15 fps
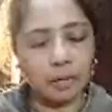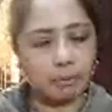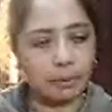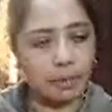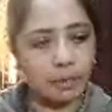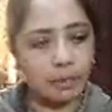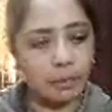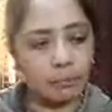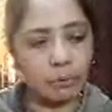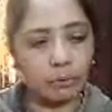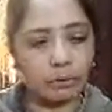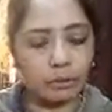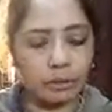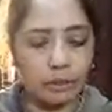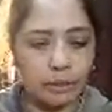वो टाइम पे हम
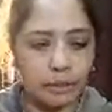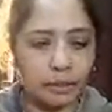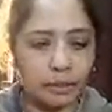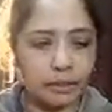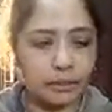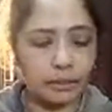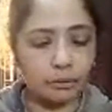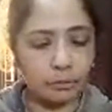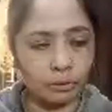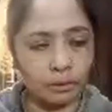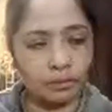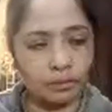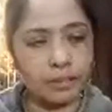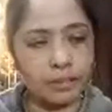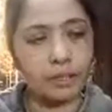लोग तीन घंटे से
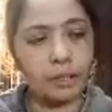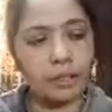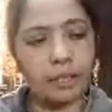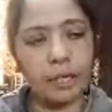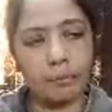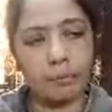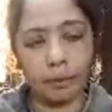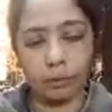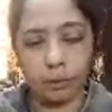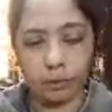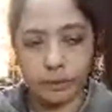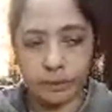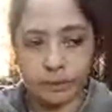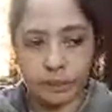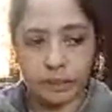उनके वेट कर रहे हैं हमने
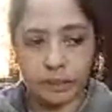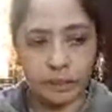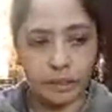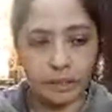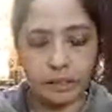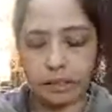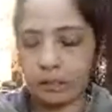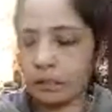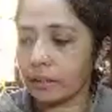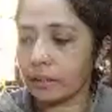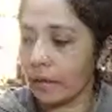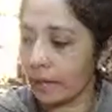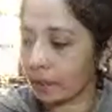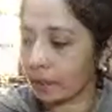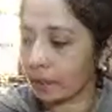कोई चीज़ टच नहीं की
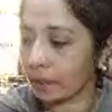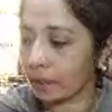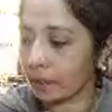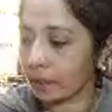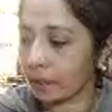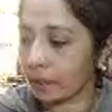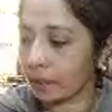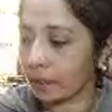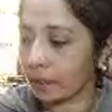यहाँ एक